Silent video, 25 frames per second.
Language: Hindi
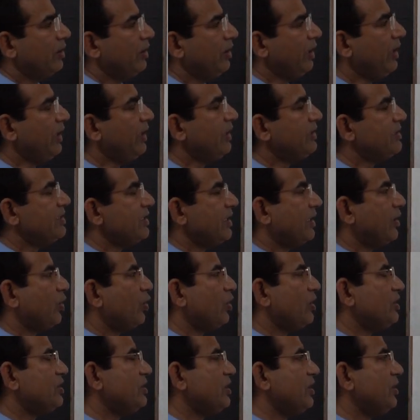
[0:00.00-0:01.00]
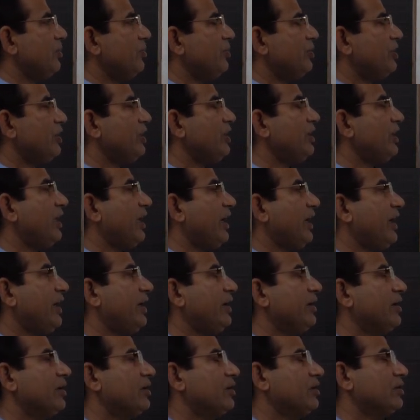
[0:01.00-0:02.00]
यानी से किसी तीन है
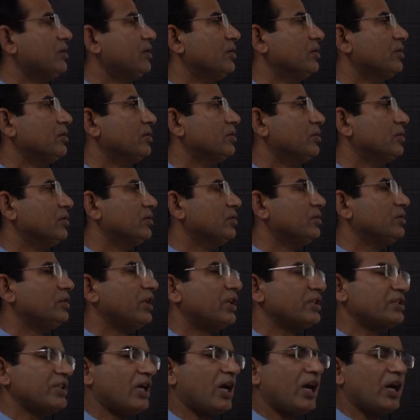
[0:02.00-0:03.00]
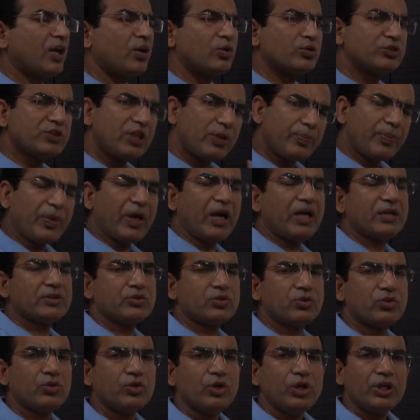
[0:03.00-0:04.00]
या चार हो चाहे
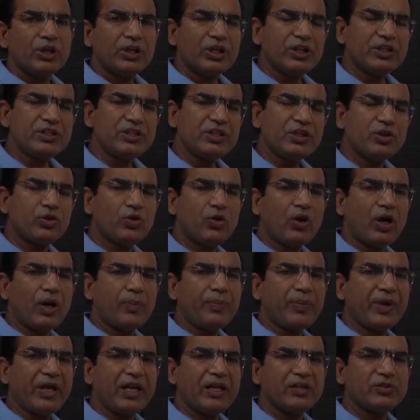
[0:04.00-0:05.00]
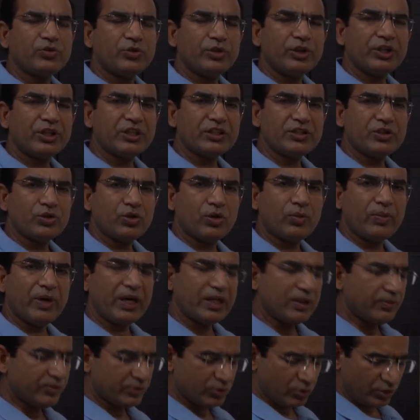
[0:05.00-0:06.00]
पांच हो किसी को आप पहले जोड़िए किसी को
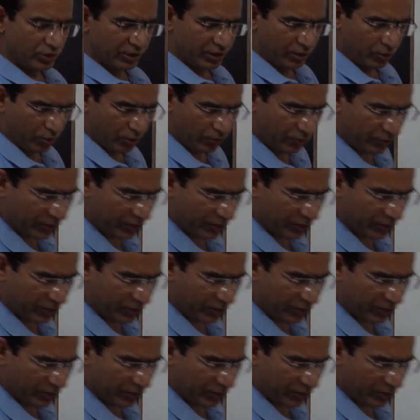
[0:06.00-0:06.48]
बाद में जोड़िए कोई